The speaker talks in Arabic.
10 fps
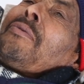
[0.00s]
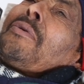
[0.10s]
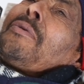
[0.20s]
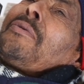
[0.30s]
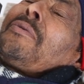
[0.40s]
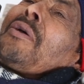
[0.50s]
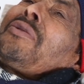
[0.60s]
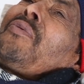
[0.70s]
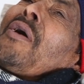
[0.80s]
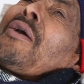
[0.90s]

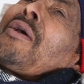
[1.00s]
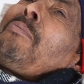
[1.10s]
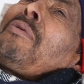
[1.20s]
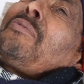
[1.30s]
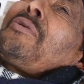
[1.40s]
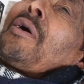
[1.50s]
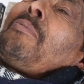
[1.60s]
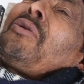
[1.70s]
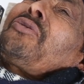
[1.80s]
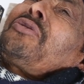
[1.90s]
ونعطي في حق ربي ما
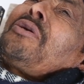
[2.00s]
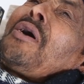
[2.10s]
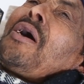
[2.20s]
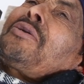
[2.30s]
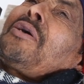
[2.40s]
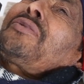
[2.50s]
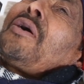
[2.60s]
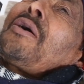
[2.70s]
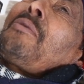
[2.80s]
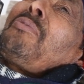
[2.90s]
نقبلش حاجه
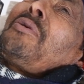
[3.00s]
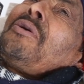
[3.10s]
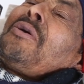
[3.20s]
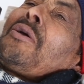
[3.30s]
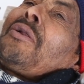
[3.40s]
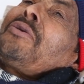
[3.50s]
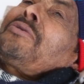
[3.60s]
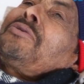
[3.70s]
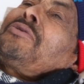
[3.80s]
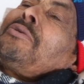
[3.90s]
عطاها ربي لا
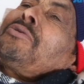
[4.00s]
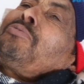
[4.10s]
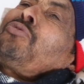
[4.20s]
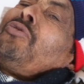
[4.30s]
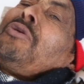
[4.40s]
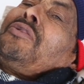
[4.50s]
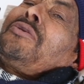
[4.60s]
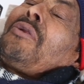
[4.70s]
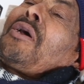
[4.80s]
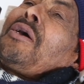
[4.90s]
جبته لي انت ولا